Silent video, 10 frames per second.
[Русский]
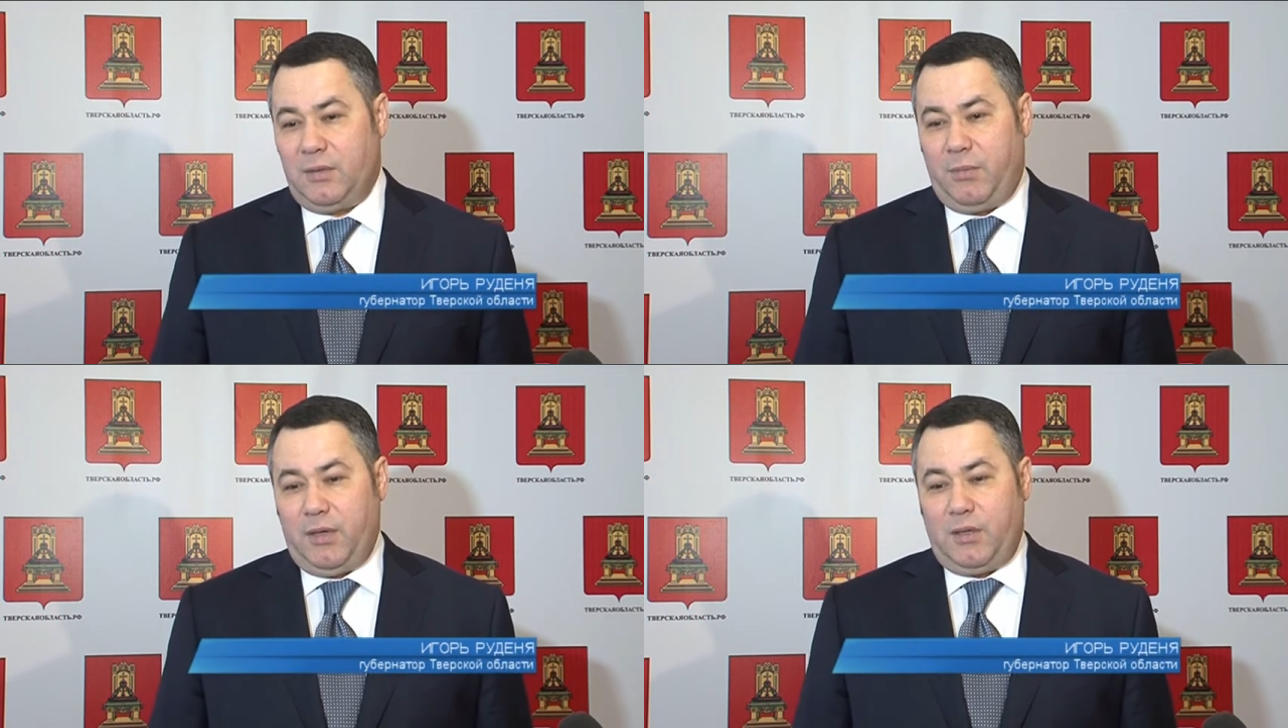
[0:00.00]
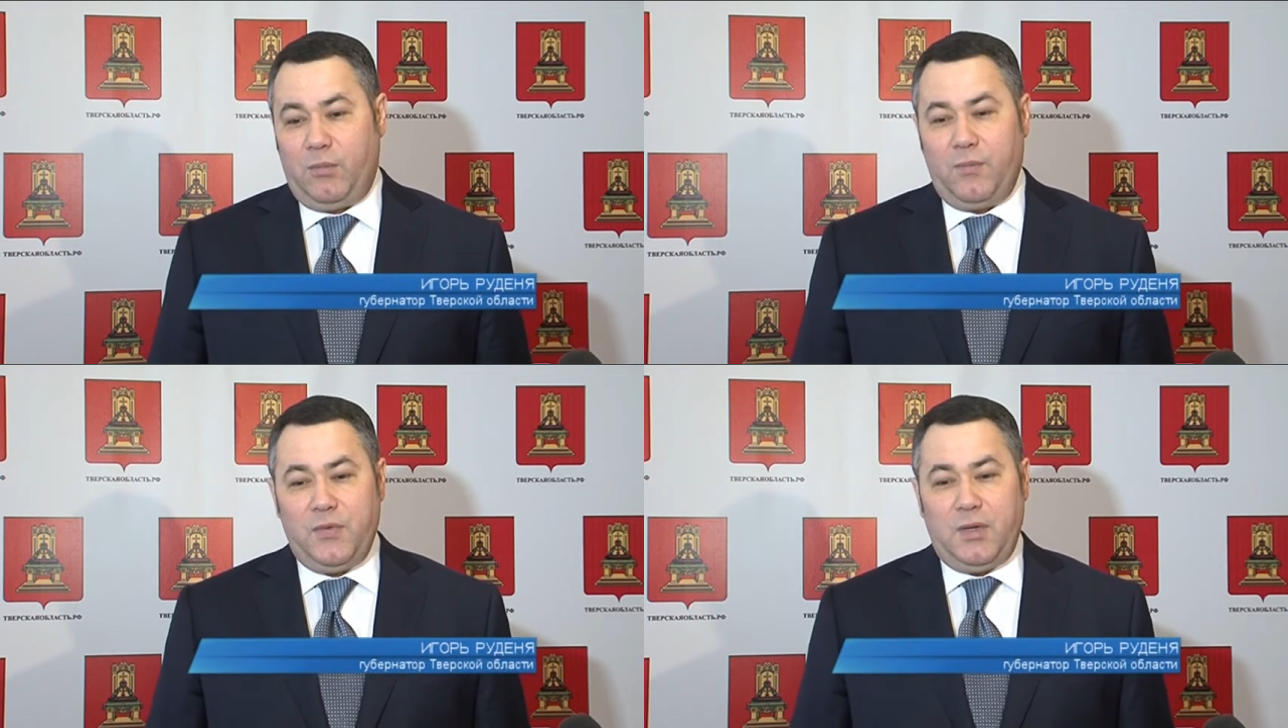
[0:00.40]
И
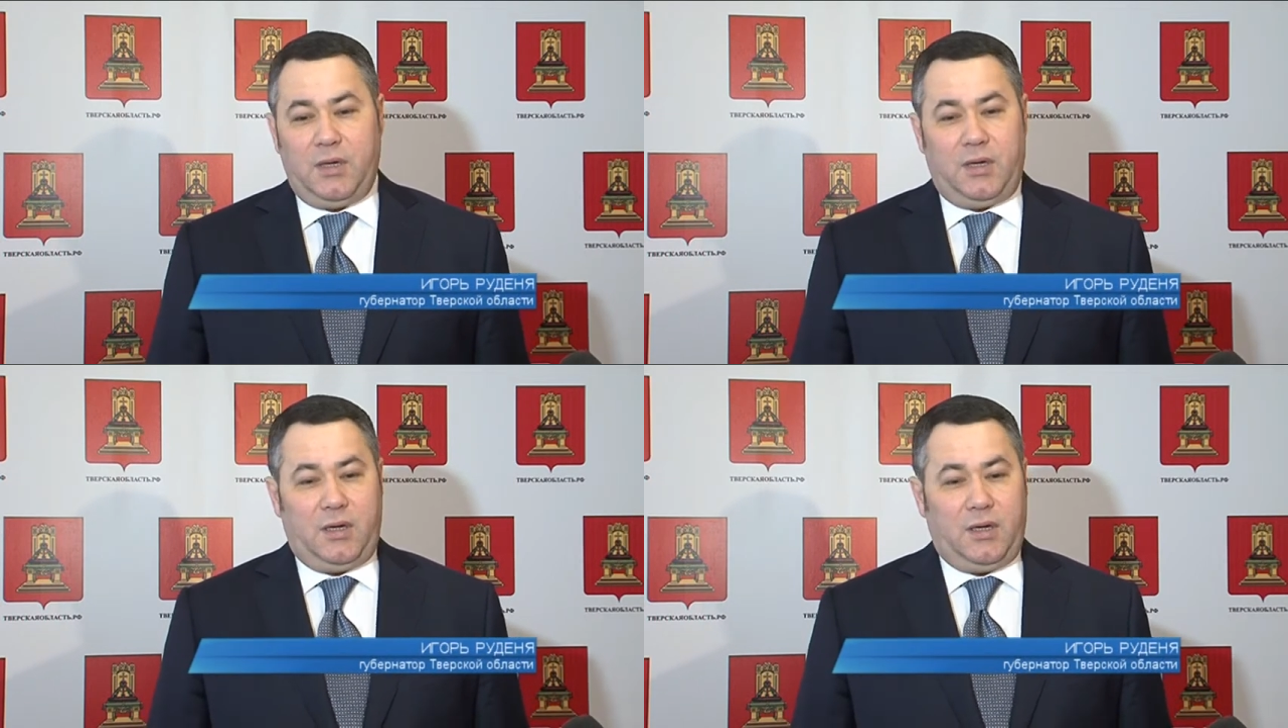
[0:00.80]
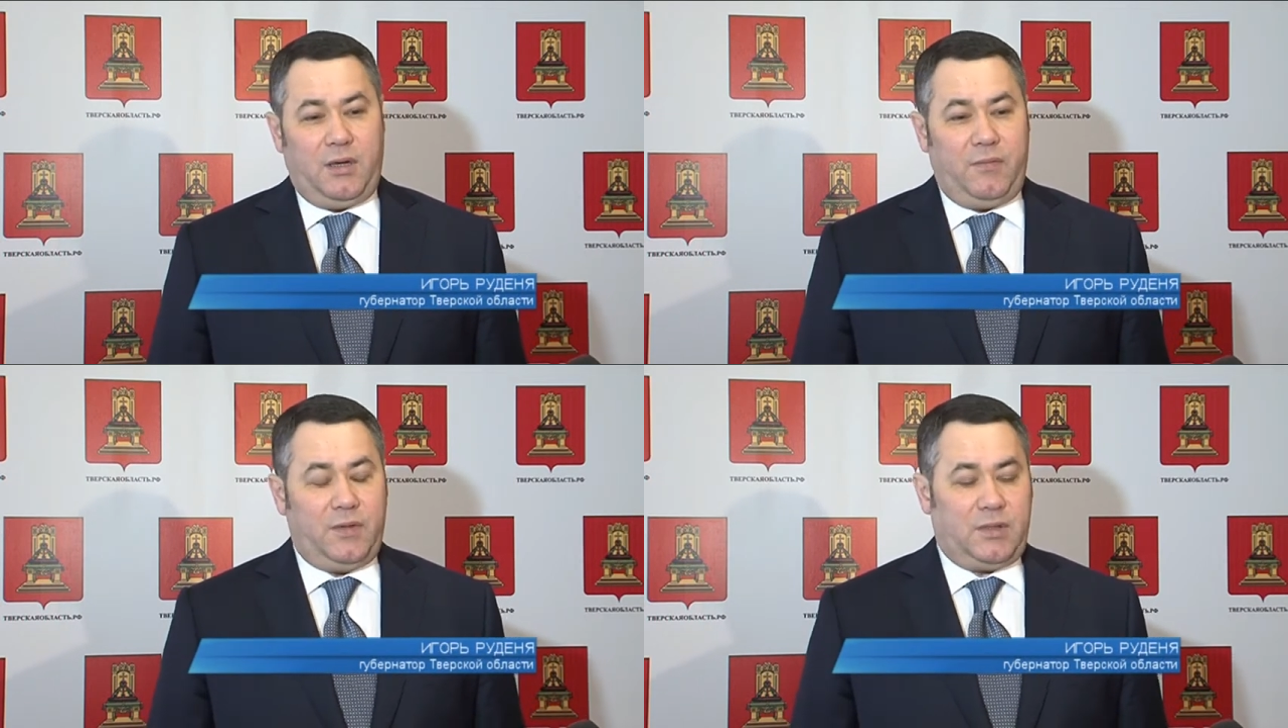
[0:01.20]
поэтому
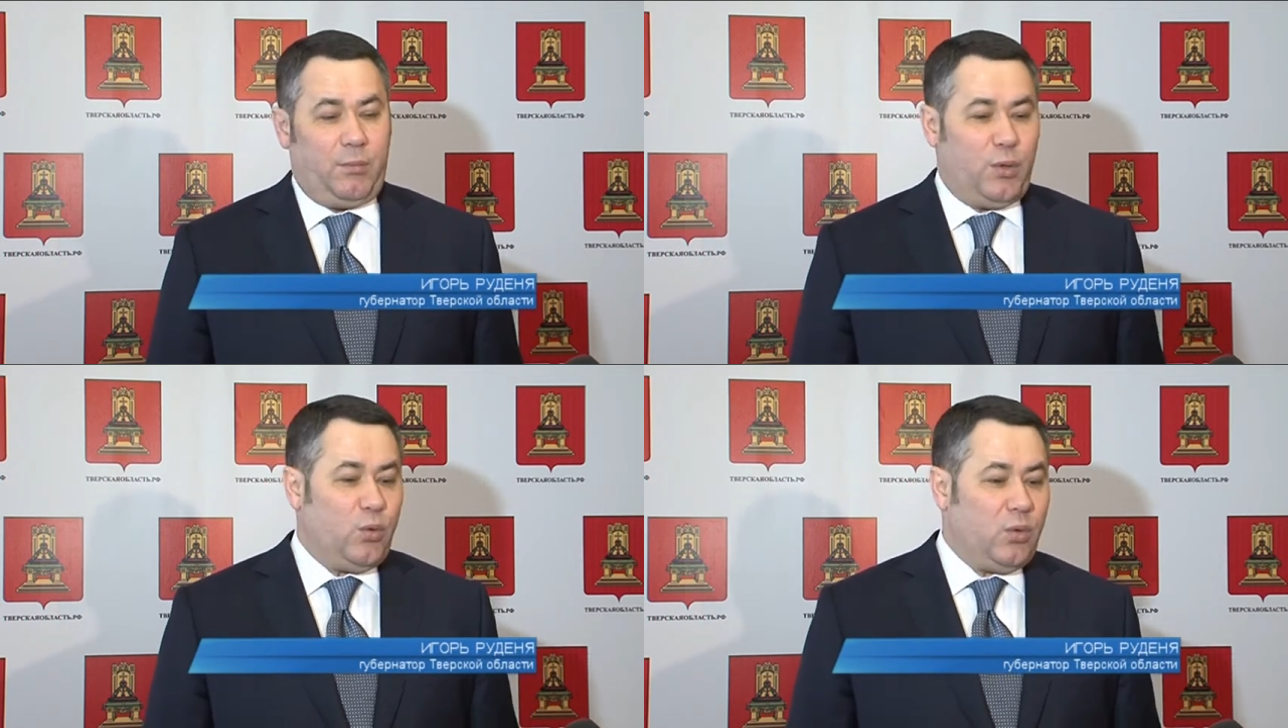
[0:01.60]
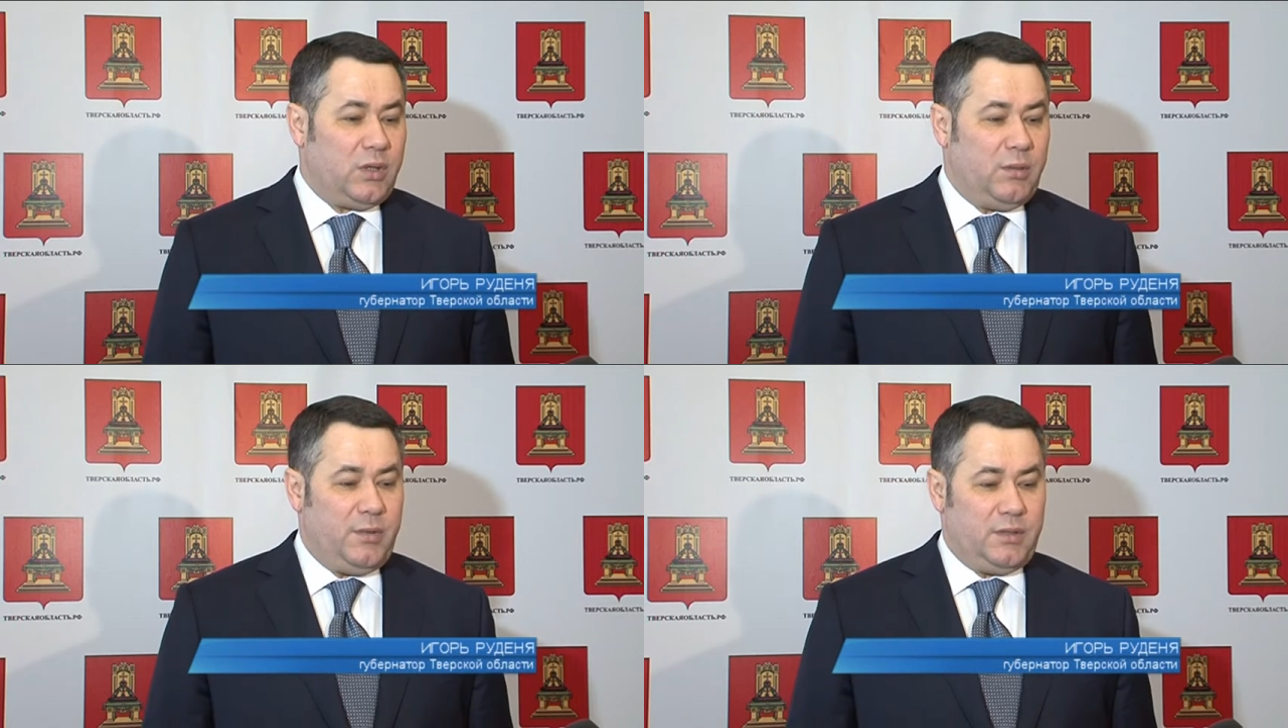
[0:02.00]
э, весь там
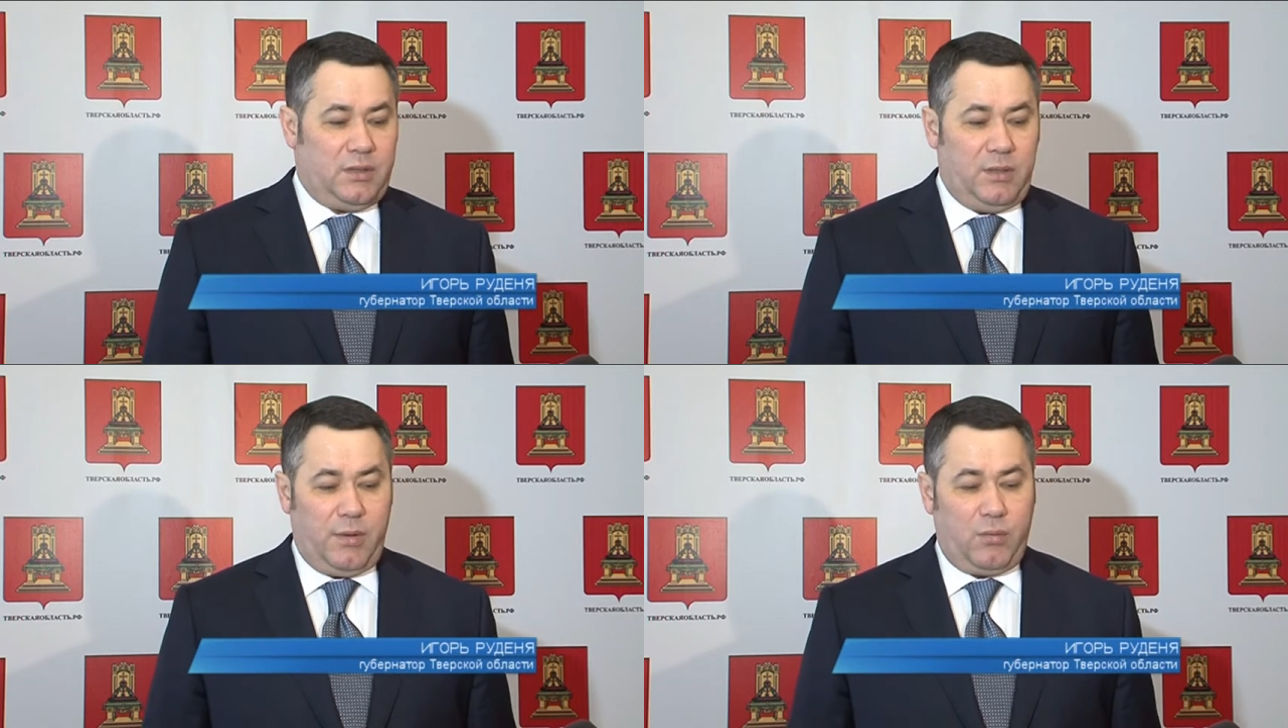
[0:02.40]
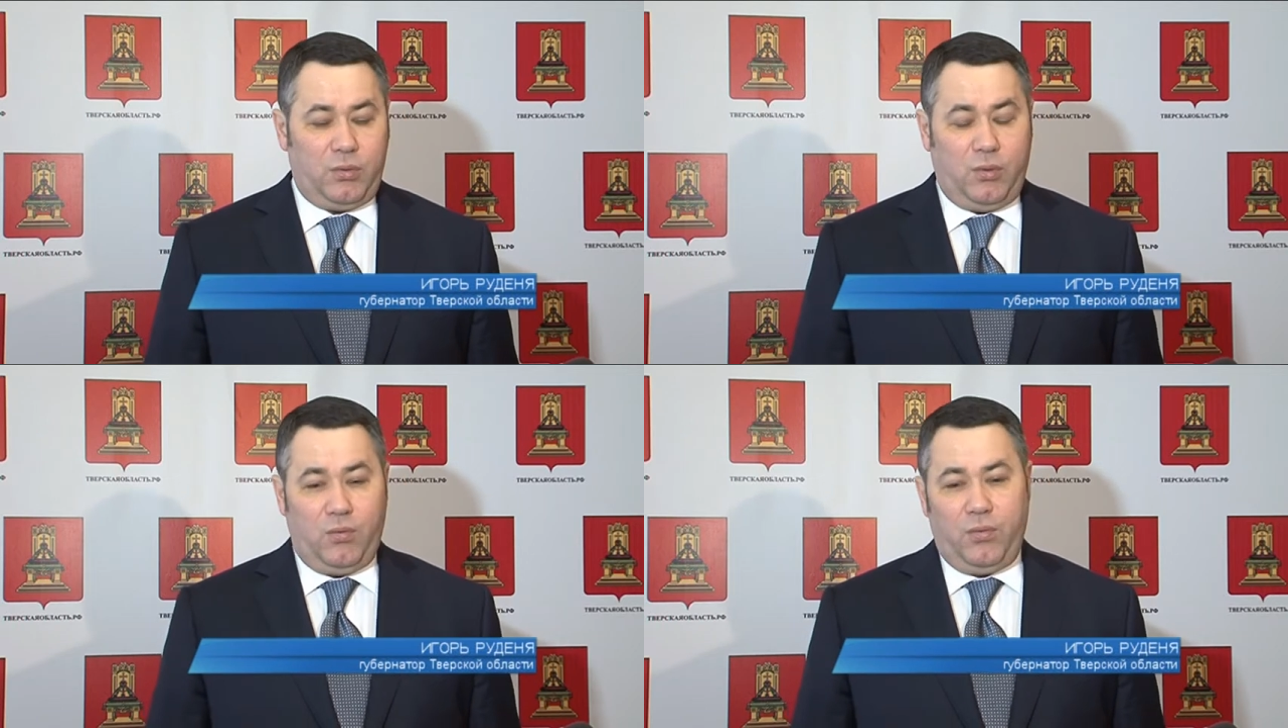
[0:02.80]
игорный бизнес, либо какой
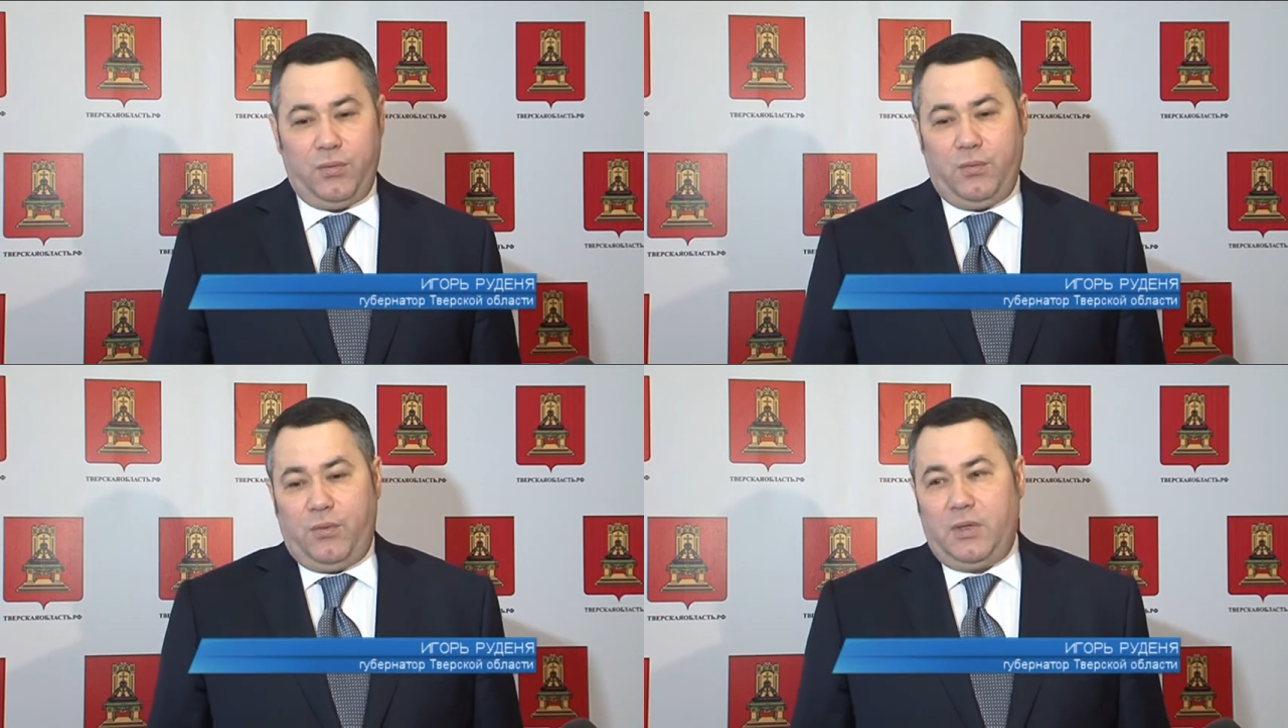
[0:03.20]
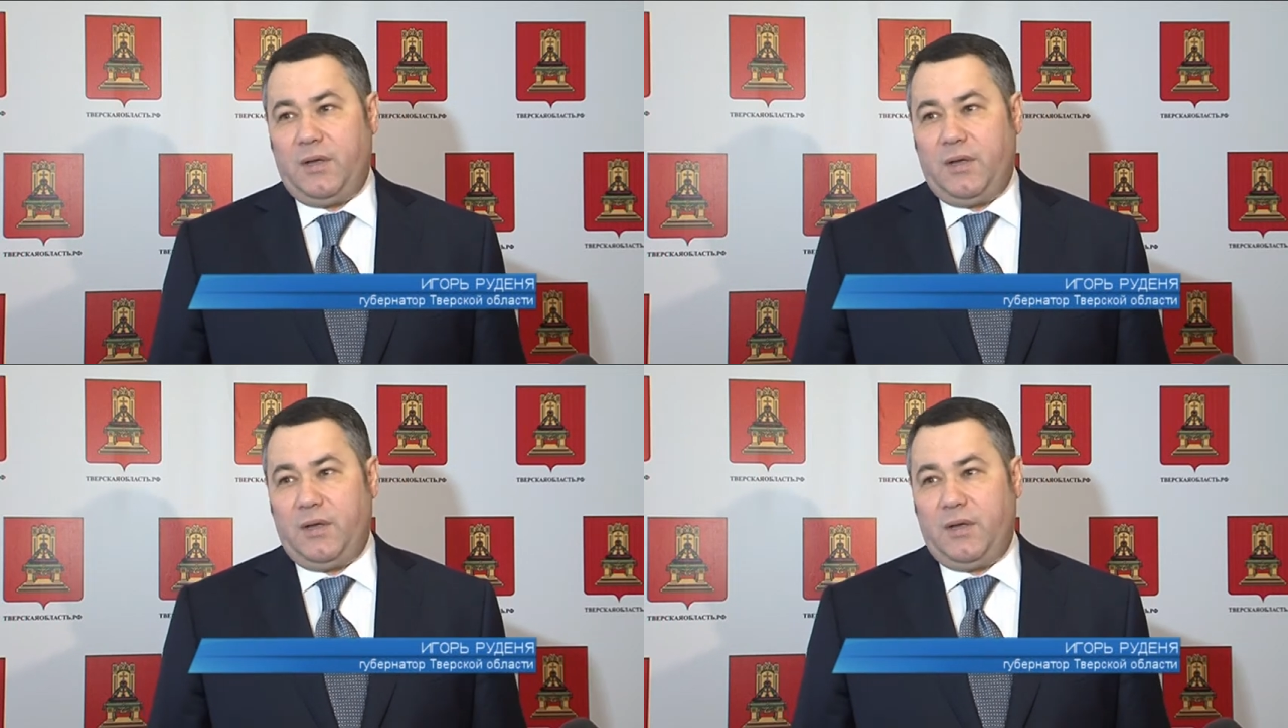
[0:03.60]
то другой, ну, он,